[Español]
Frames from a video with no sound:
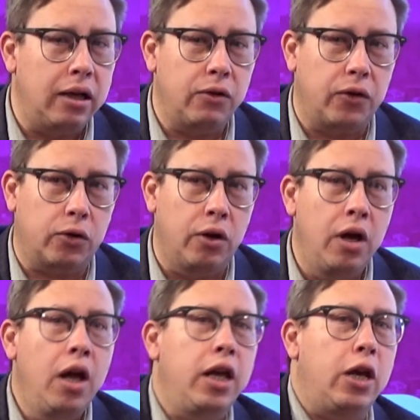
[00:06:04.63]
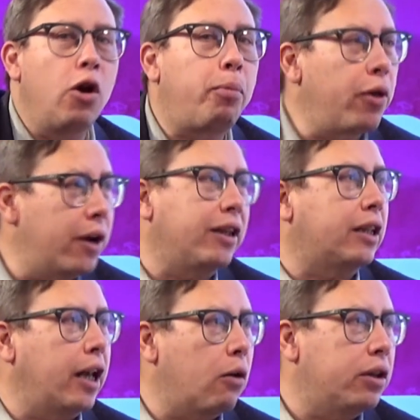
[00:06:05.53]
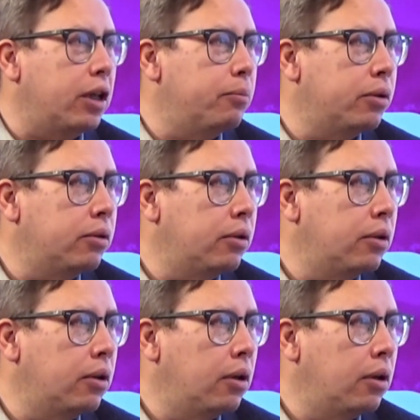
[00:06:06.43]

¿no es cierto? Y no poder detenerlo a tiempo. Mm.